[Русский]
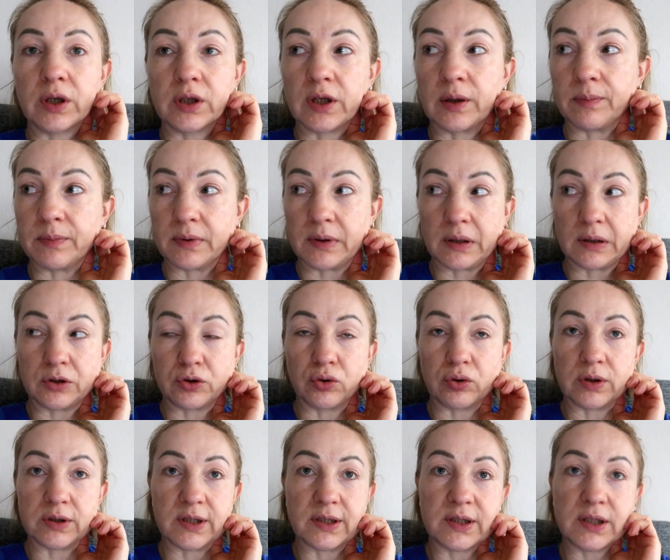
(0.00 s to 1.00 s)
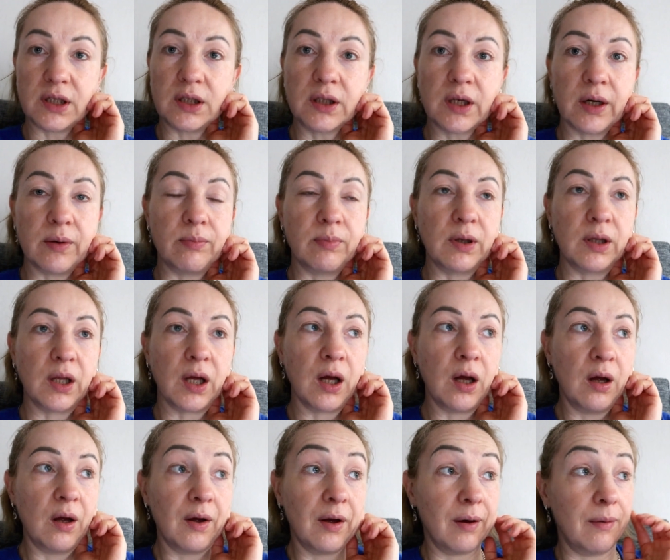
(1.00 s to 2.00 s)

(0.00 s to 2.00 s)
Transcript: Их там как что-то со скидкой было.